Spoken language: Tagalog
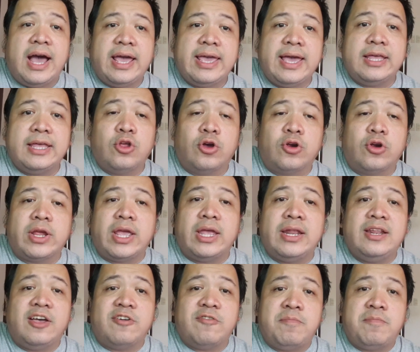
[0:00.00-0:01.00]
I adore
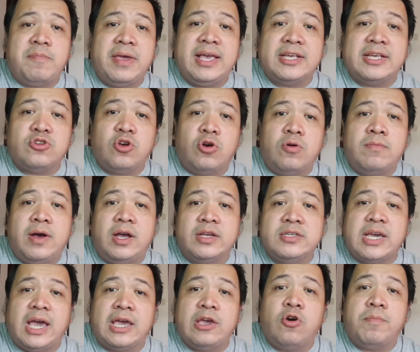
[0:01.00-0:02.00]
and love Bea so
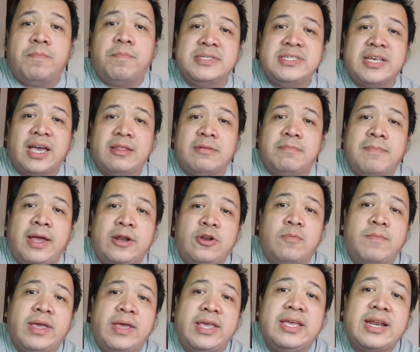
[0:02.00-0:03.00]
much. I hope masakit
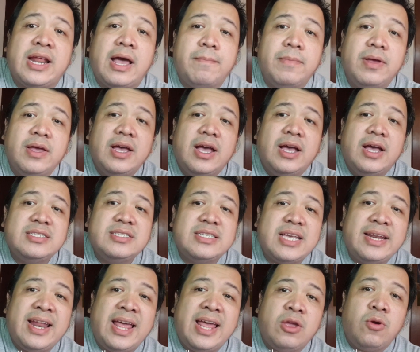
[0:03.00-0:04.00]
man o mahirap.
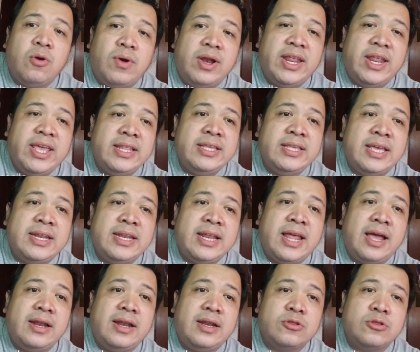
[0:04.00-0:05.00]
Sana hiwalayan niya
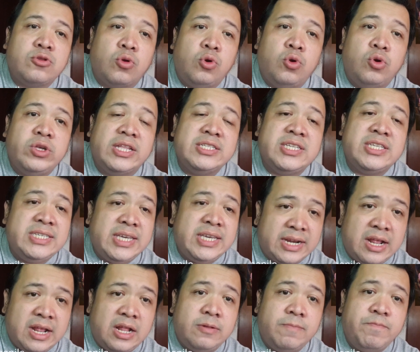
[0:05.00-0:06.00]
na ng tuluyan si
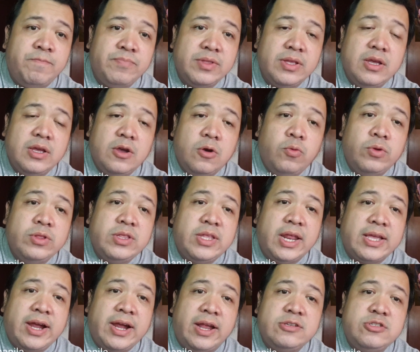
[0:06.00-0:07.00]
Gerald. With
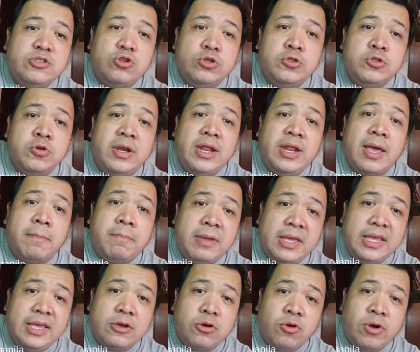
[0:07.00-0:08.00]
regards to Julia
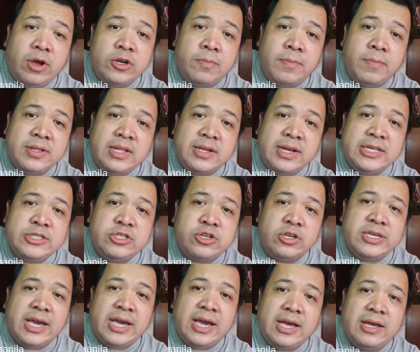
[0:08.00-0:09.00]
B, kung ano man
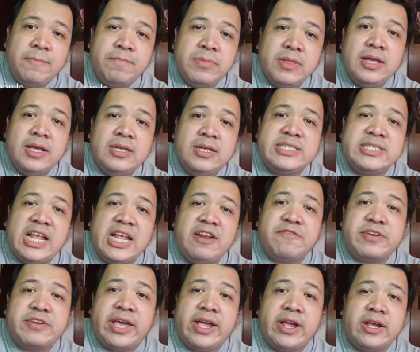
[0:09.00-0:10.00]
reason niya,
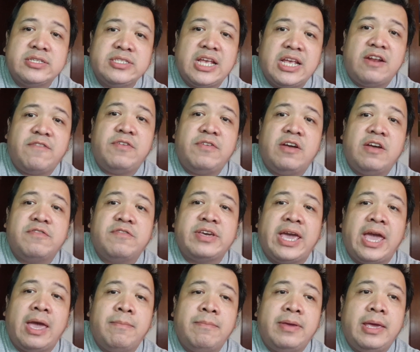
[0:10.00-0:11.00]
Self-care,
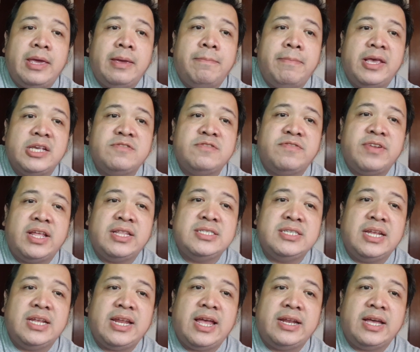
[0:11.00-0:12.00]
self-love keme, best friend
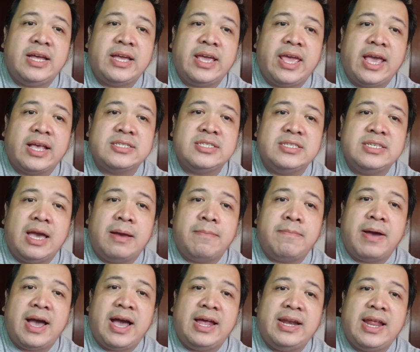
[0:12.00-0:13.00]
sila ng ex
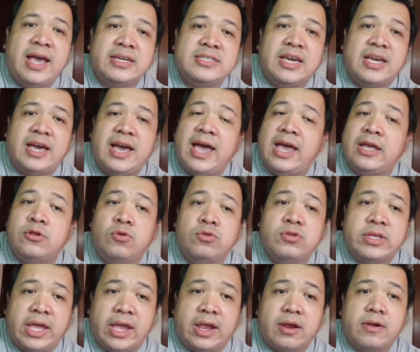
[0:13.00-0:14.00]
niya, bahala siya, I
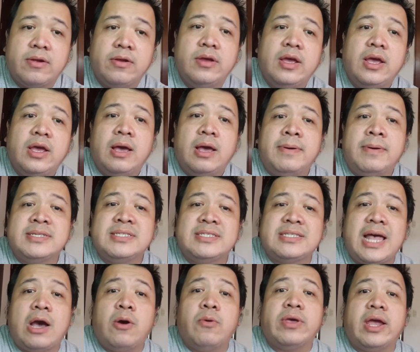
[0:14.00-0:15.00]
don't care.
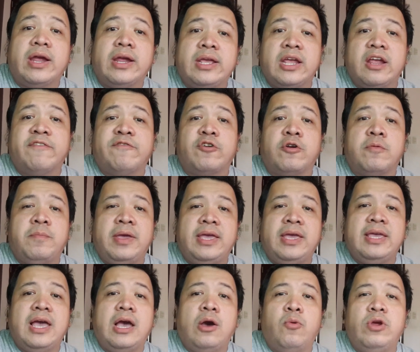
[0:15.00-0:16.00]
Basta we are here for
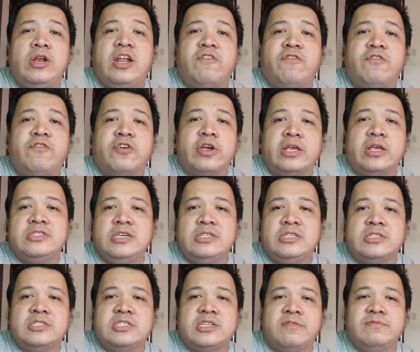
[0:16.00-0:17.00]
Bea, we love her and
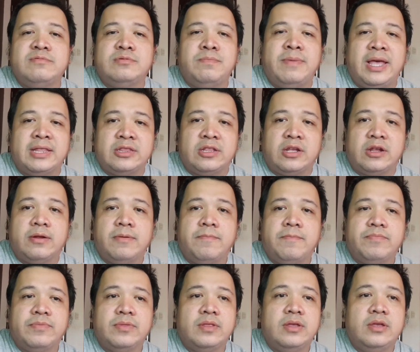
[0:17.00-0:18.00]
she deserves better.
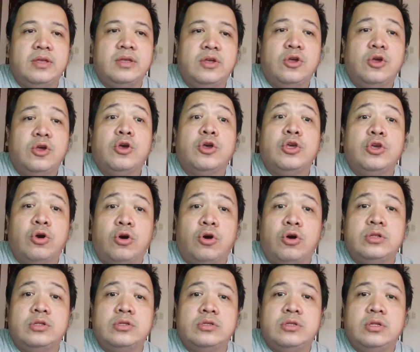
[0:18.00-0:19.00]

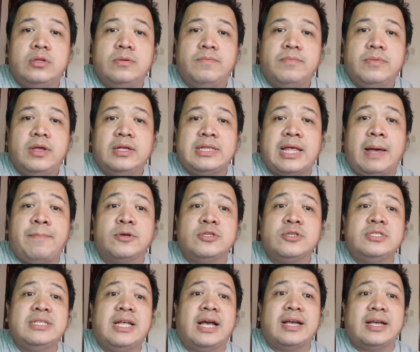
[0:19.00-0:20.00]
Yon.
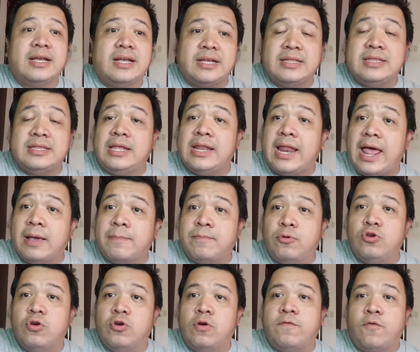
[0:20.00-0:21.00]
Tapos nag
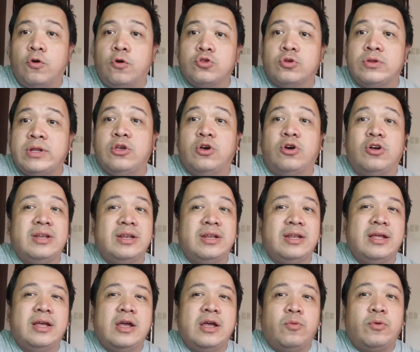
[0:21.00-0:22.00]
nilike po yung photo na
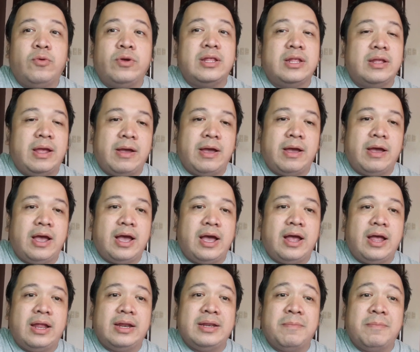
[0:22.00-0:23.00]
yon with
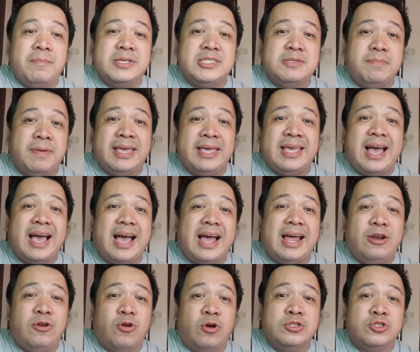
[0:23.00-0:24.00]
uh, ni Miss Bea
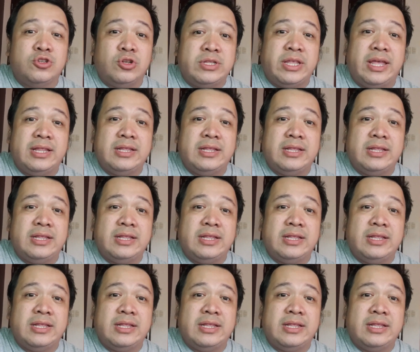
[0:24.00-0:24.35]
Alonzo